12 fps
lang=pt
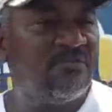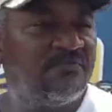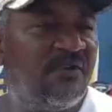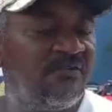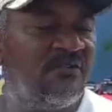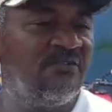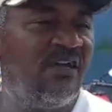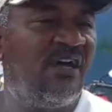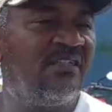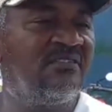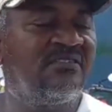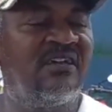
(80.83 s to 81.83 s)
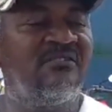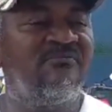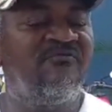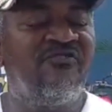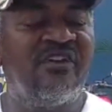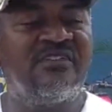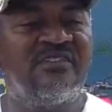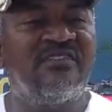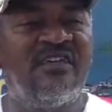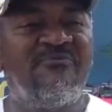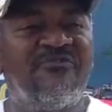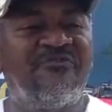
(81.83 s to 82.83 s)
Falou nada, disseram, vinha
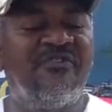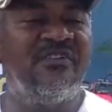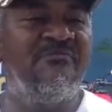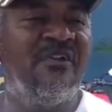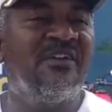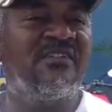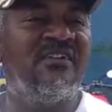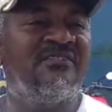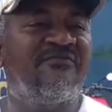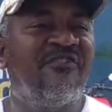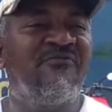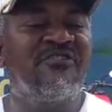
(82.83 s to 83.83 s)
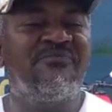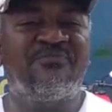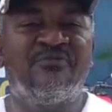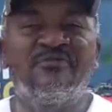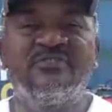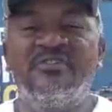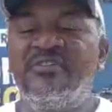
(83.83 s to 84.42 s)
dizer a mim, infelizmente a gente fez o que pôde.